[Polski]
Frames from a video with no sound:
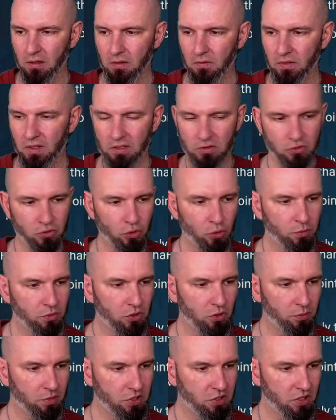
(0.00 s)
Więc siódmy
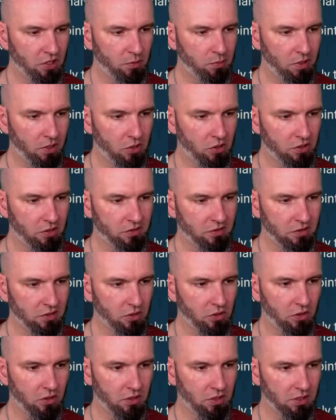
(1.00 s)
to będzie chyba koniec
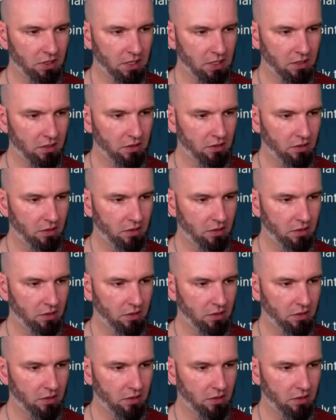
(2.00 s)
tygodnia, tak?